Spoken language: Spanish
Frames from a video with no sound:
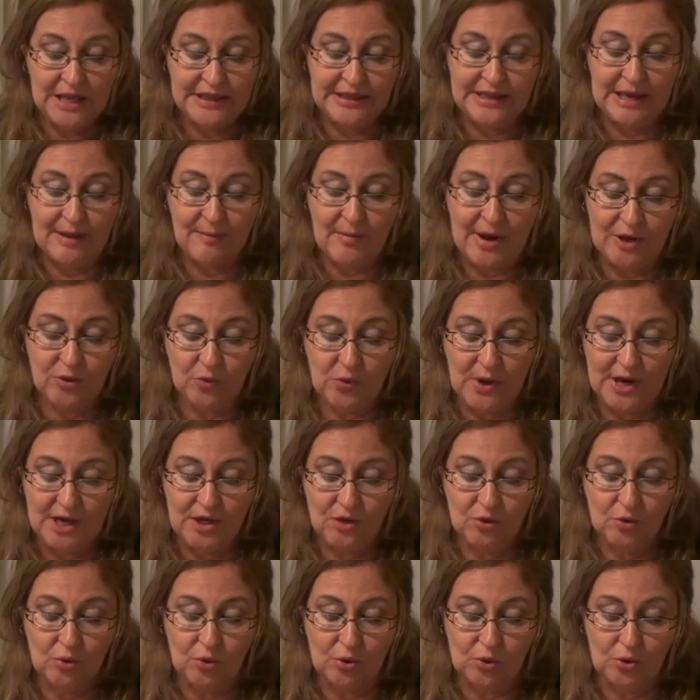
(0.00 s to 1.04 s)
de
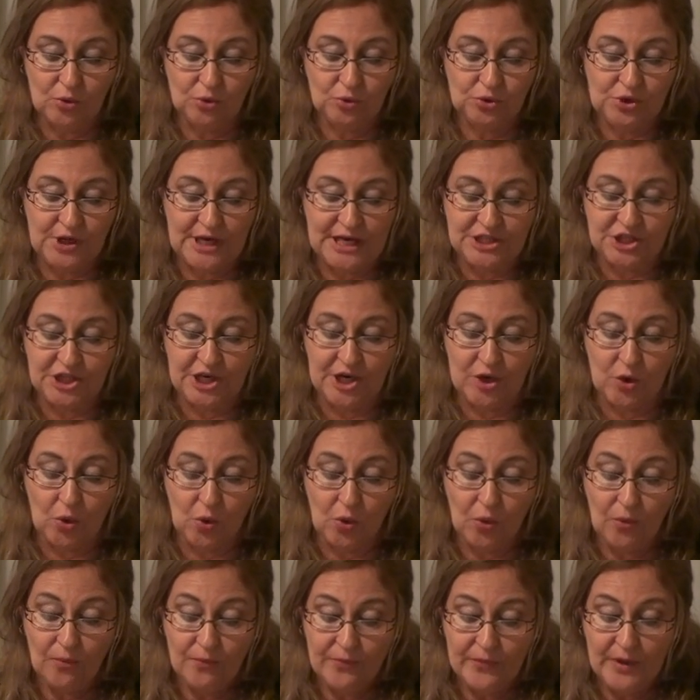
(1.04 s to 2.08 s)
Manuel Urrutia
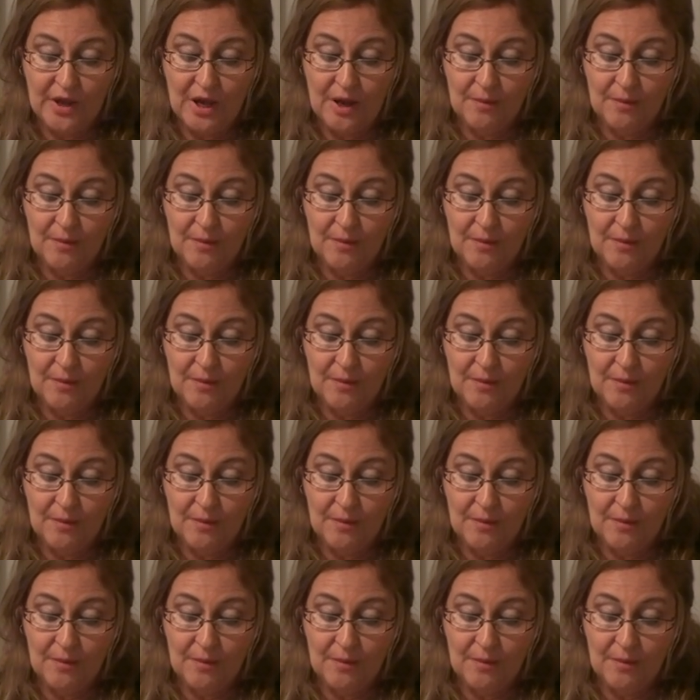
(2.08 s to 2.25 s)
Yeo,